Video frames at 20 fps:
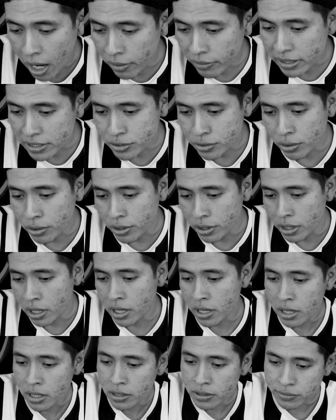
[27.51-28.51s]
Ahora
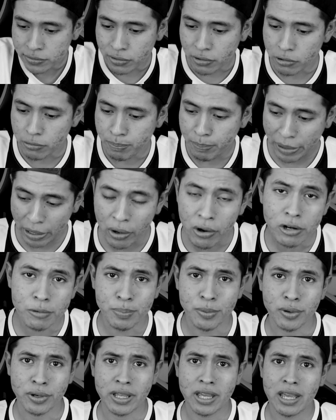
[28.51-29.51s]
soy soy peor
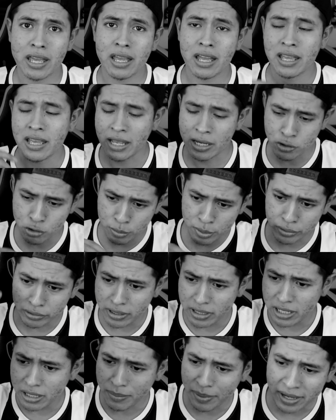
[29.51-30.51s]
porque he subido
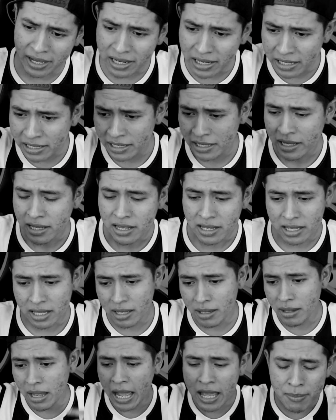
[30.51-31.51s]
de nivel
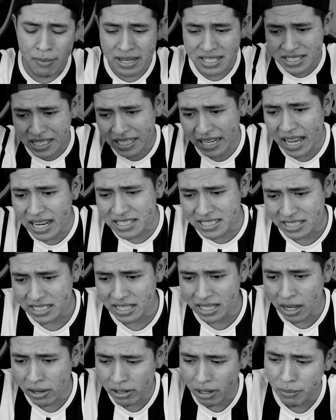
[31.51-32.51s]
y hay más cracks
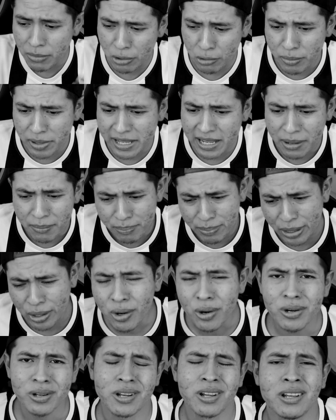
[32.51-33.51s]
y ahora me humillan
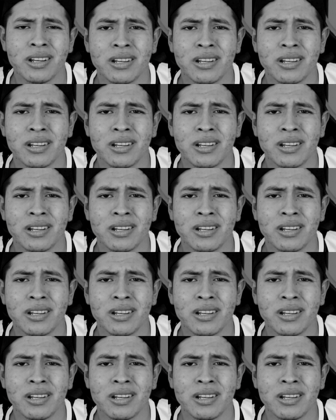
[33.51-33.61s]
peor.